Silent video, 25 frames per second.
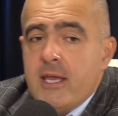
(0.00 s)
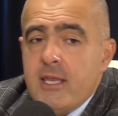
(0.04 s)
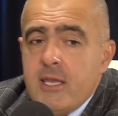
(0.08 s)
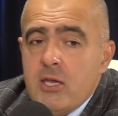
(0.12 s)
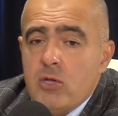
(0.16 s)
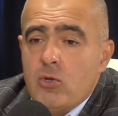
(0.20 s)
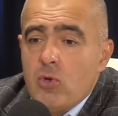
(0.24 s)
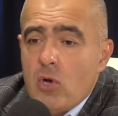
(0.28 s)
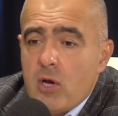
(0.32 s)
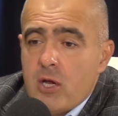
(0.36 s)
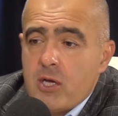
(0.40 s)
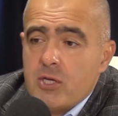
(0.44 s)

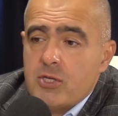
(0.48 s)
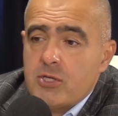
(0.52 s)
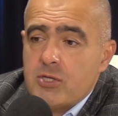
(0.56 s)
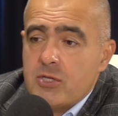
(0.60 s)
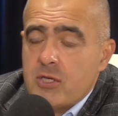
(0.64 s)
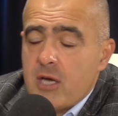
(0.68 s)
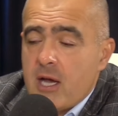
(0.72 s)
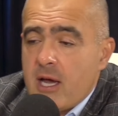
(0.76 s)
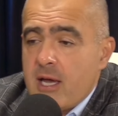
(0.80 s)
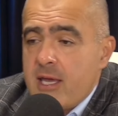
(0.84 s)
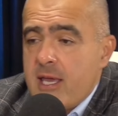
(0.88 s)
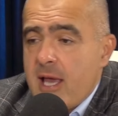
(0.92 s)
Не только
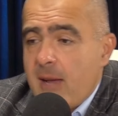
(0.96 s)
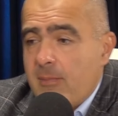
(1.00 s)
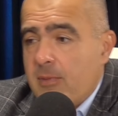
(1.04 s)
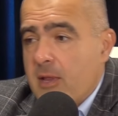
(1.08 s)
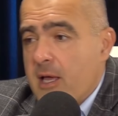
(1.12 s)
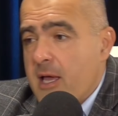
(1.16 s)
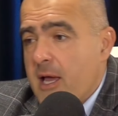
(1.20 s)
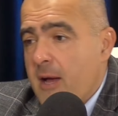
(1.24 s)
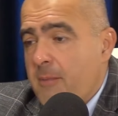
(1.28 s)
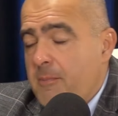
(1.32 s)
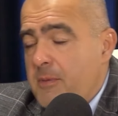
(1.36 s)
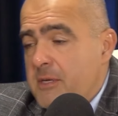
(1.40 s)
о
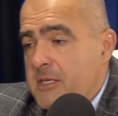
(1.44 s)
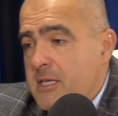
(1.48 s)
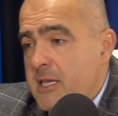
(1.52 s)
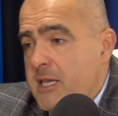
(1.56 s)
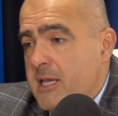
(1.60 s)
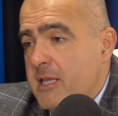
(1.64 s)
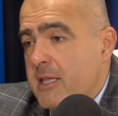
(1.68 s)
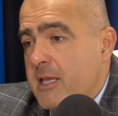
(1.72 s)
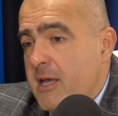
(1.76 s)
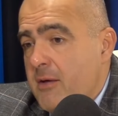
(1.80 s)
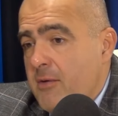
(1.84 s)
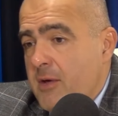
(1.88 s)
яблоках
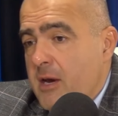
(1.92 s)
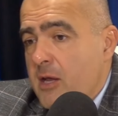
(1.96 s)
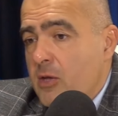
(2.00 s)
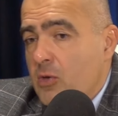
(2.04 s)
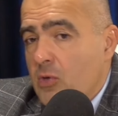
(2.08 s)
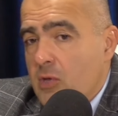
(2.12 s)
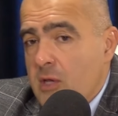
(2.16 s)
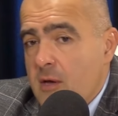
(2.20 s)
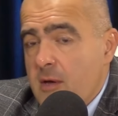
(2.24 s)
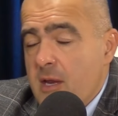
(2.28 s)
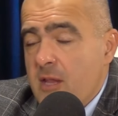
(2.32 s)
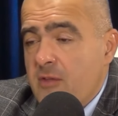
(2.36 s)
президент
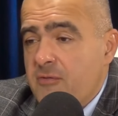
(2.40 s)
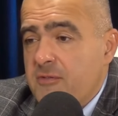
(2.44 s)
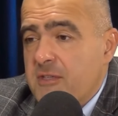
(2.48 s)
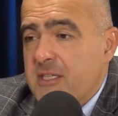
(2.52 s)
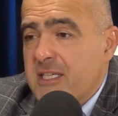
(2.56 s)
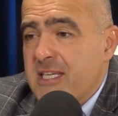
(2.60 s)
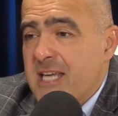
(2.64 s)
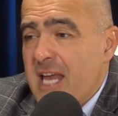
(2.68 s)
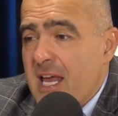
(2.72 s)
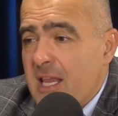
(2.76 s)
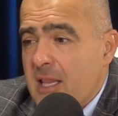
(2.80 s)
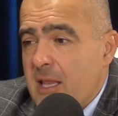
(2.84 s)
говорит. Он говорит в
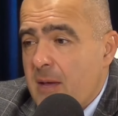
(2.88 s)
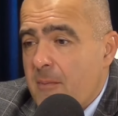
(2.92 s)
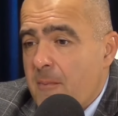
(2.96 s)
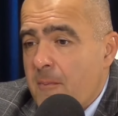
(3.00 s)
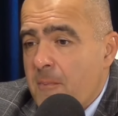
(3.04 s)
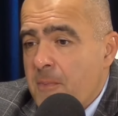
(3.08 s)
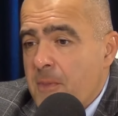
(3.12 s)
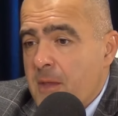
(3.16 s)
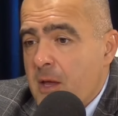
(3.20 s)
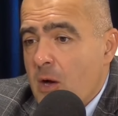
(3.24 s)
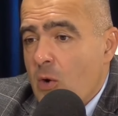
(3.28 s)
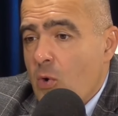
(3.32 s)

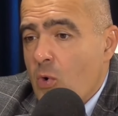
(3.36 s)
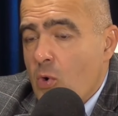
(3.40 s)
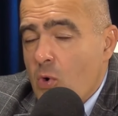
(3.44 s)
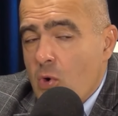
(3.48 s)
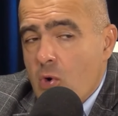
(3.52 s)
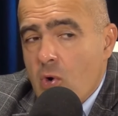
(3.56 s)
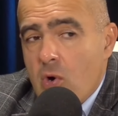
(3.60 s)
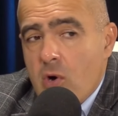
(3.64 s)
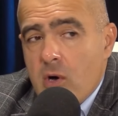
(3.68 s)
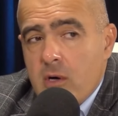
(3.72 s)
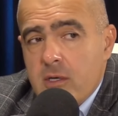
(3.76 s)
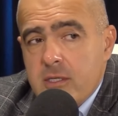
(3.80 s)
целом
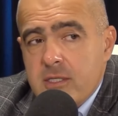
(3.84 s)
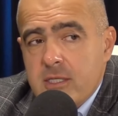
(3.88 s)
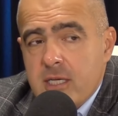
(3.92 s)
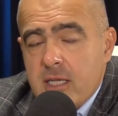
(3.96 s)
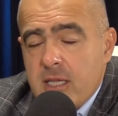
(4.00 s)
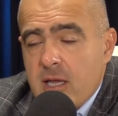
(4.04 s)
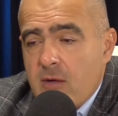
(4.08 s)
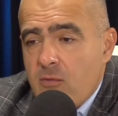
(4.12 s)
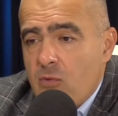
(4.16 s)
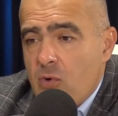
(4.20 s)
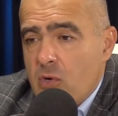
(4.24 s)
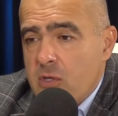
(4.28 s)
о
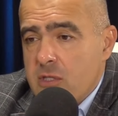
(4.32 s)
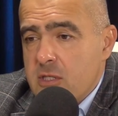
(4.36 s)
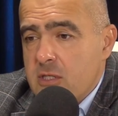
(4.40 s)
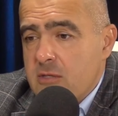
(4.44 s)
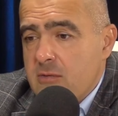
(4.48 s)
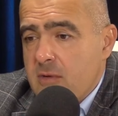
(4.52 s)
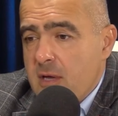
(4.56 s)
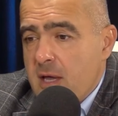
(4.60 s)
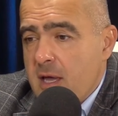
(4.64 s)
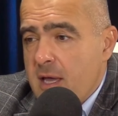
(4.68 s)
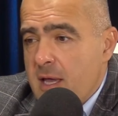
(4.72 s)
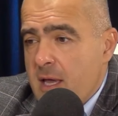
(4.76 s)

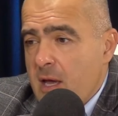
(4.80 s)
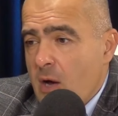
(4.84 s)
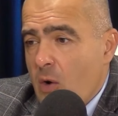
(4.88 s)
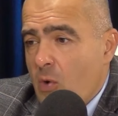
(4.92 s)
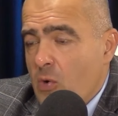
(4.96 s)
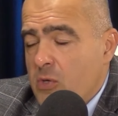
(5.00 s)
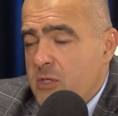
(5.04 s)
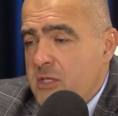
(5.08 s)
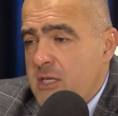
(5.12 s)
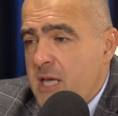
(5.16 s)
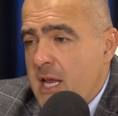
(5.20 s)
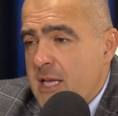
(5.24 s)
садоводстве,
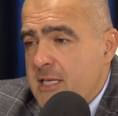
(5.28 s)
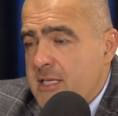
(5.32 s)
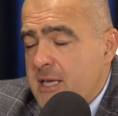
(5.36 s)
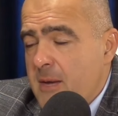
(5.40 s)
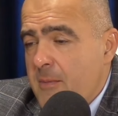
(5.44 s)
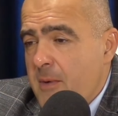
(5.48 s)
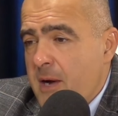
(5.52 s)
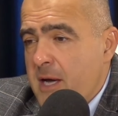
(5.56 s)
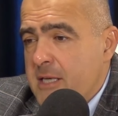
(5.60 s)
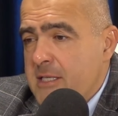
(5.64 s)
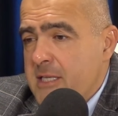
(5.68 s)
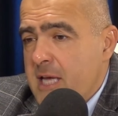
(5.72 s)
о
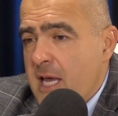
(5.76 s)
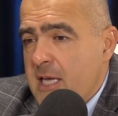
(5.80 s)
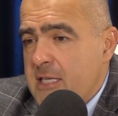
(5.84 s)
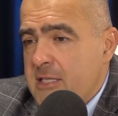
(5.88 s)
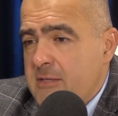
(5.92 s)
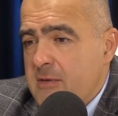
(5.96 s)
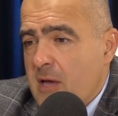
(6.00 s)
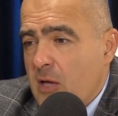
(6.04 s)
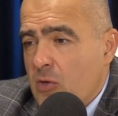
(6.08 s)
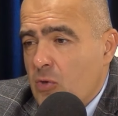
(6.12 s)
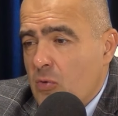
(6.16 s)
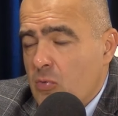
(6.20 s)
сельском
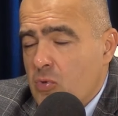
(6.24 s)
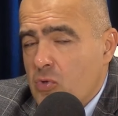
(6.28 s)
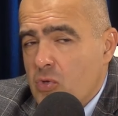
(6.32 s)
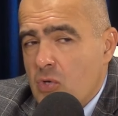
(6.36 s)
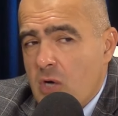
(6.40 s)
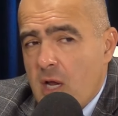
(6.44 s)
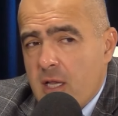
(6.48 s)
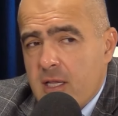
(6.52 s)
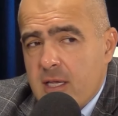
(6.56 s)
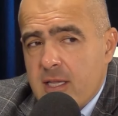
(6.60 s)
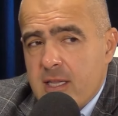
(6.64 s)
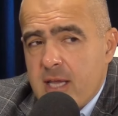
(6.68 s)
хозяйстве, о том,
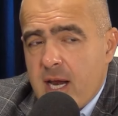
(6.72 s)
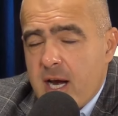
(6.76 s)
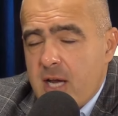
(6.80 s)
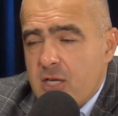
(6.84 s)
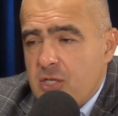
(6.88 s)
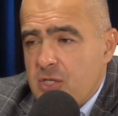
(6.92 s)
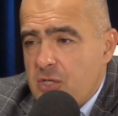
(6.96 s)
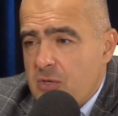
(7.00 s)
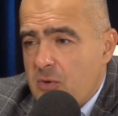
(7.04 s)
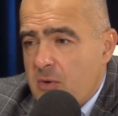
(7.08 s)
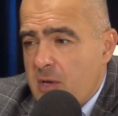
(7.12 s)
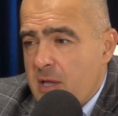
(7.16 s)
что надо
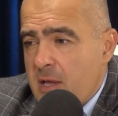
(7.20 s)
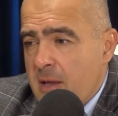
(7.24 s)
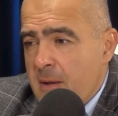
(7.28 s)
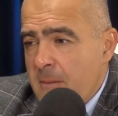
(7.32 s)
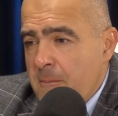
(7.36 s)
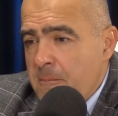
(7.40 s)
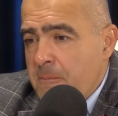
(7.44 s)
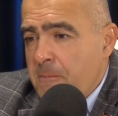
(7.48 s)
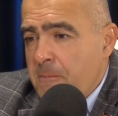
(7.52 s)
наращивать